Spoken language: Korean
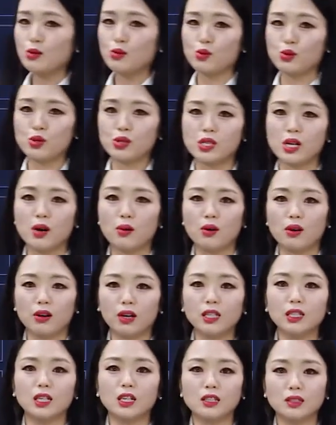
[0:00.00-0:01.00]
쥐샤올러가
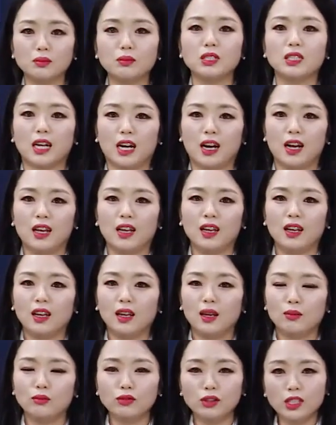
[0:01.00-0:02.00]
되겠습니다.
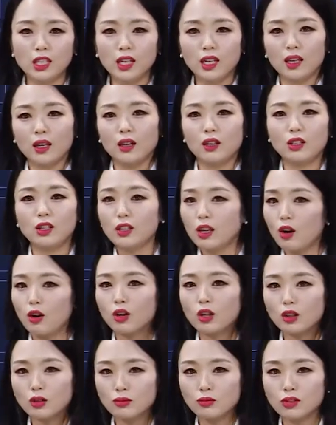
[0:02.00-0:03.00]
문제 이렇게
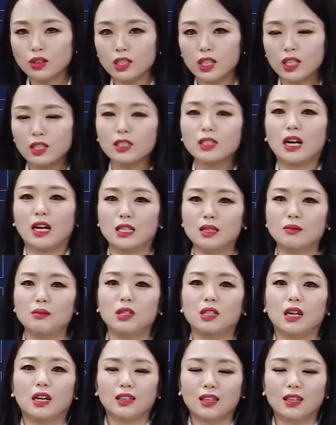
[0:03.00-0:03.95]
어려운 문제는 아닙니다.